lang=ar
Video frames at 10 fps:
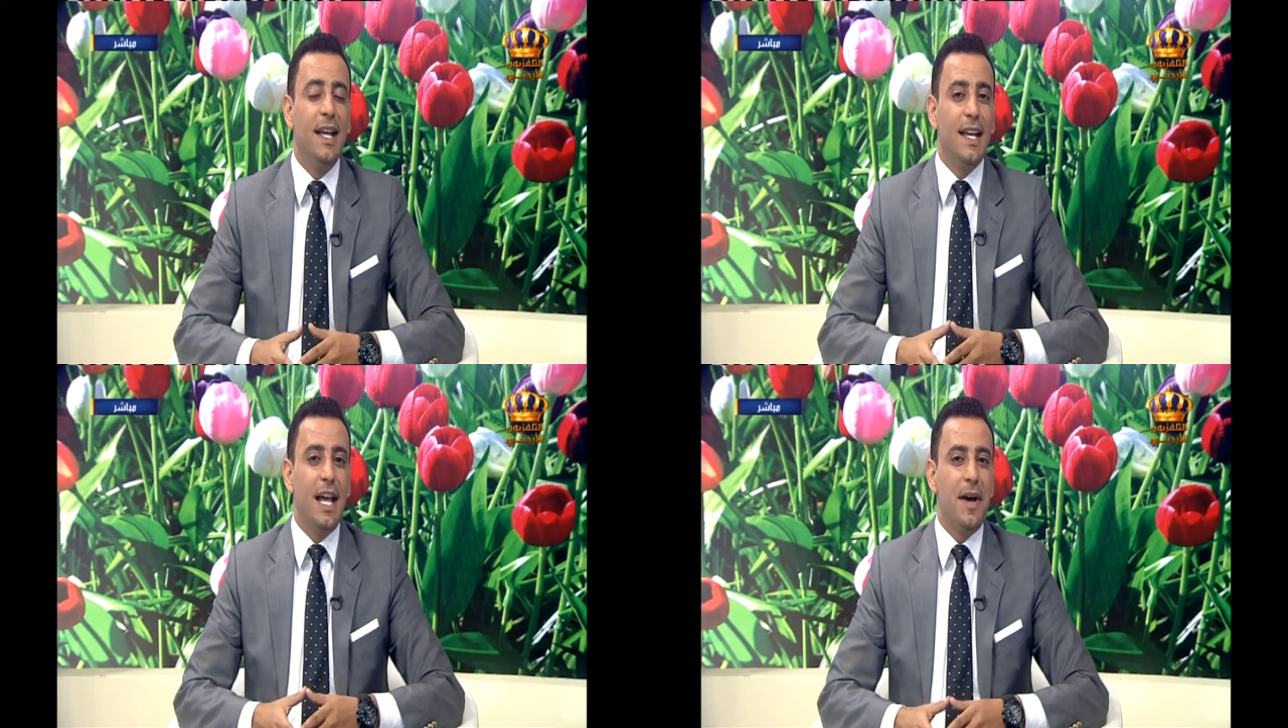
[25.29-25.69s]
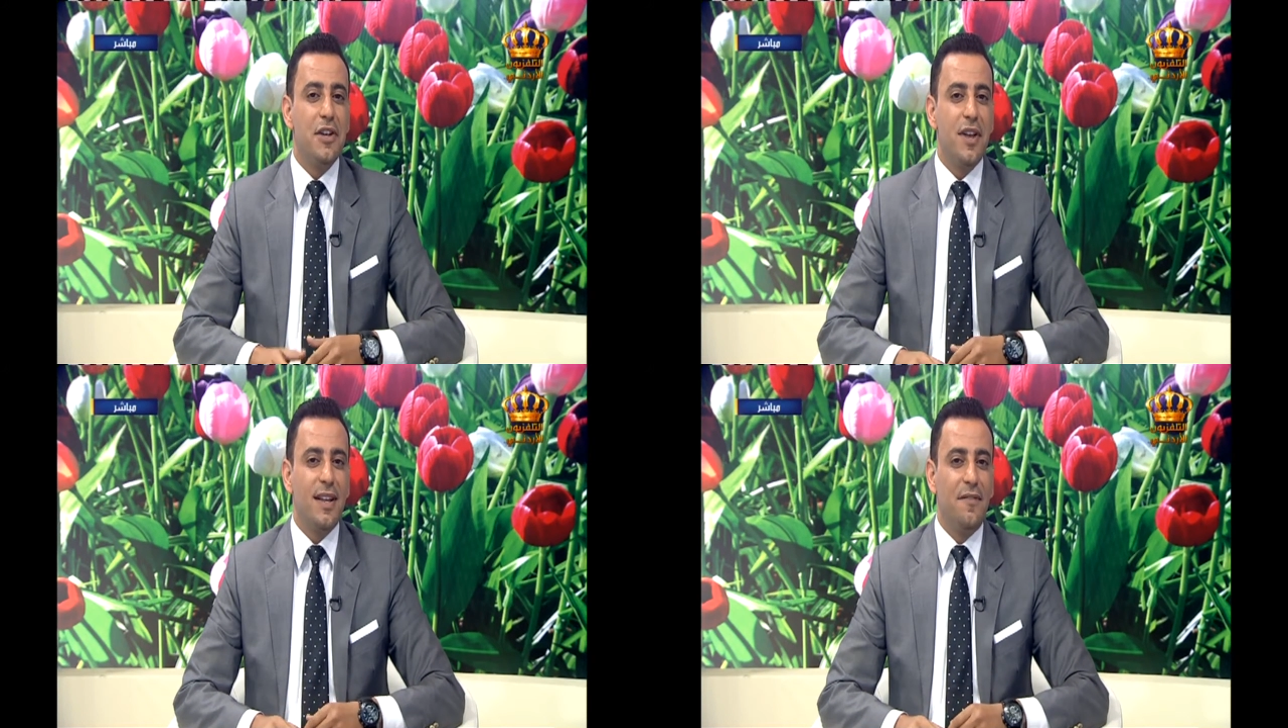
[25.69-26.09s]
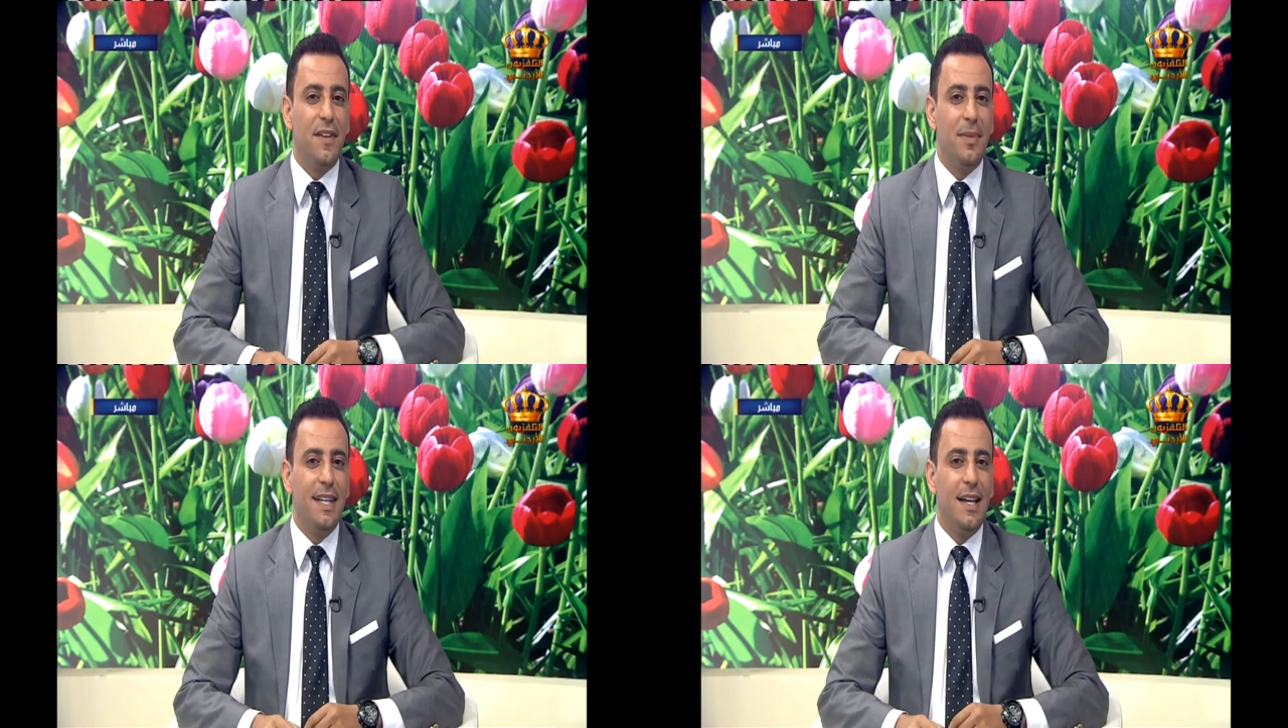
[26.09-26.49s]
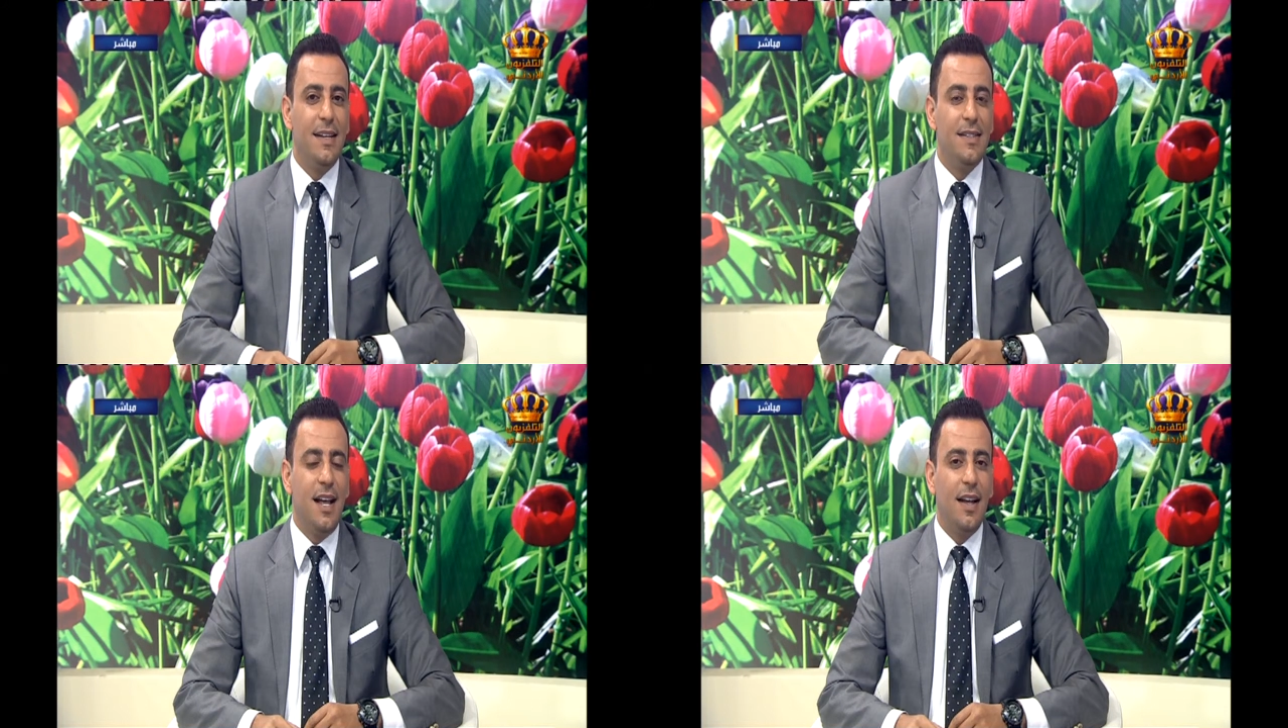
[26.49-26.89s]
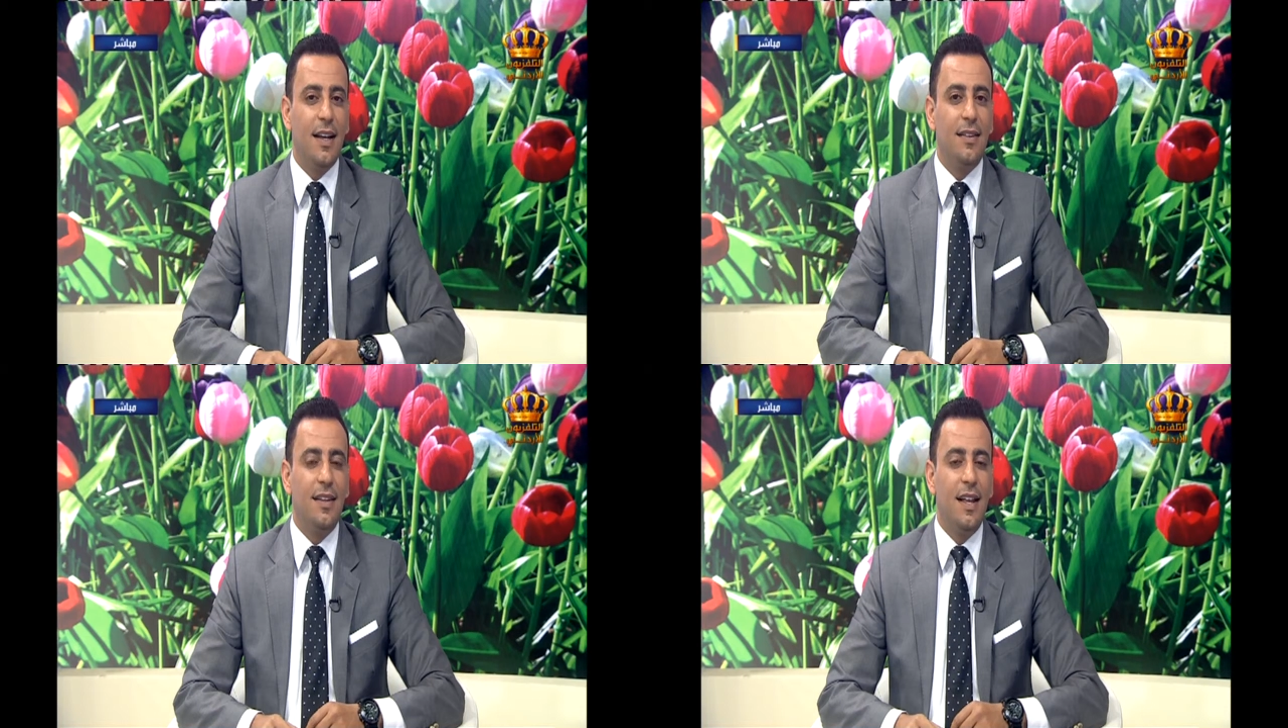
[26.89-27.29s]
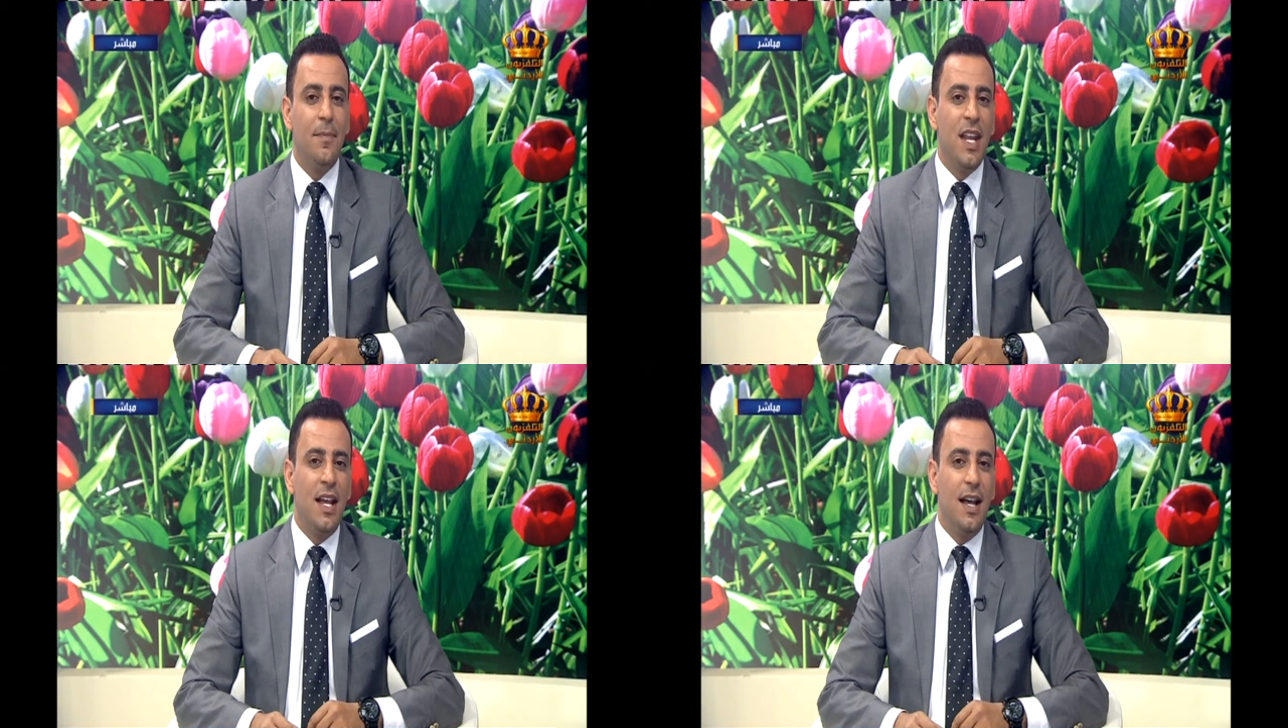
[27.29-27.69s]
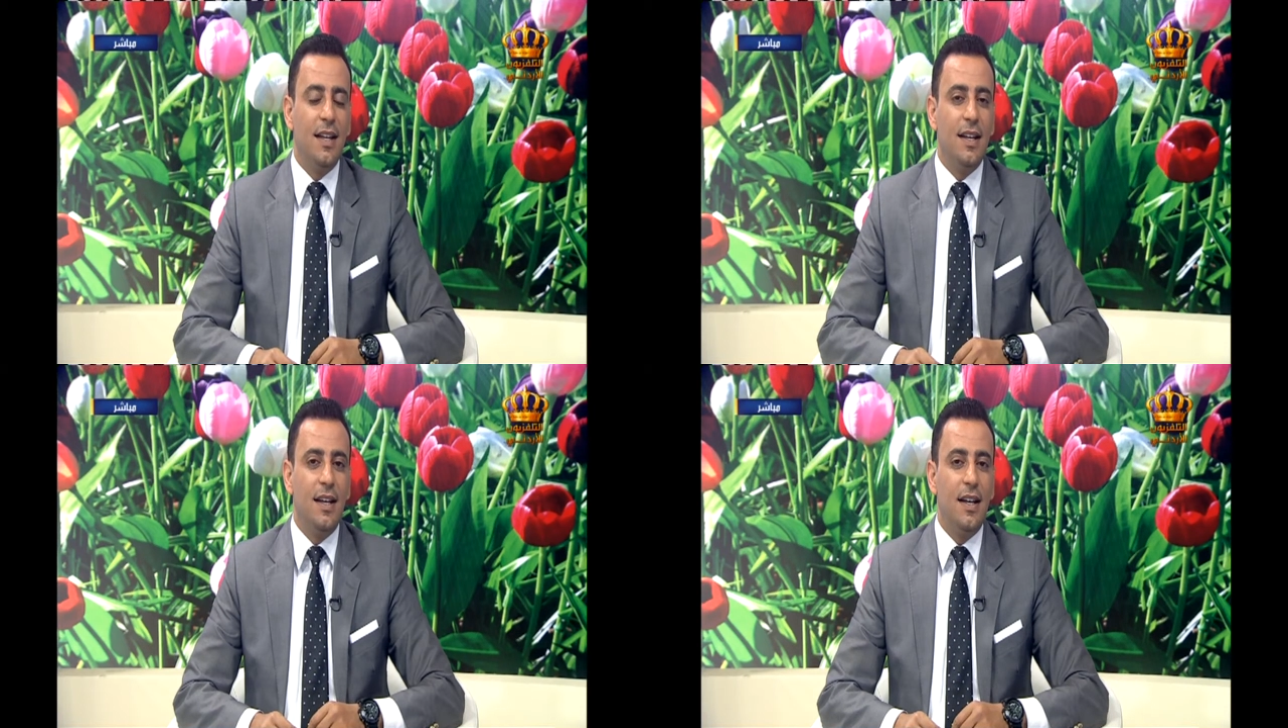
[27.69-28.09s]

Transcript: كما أشرنا في بداية حلقتنا أن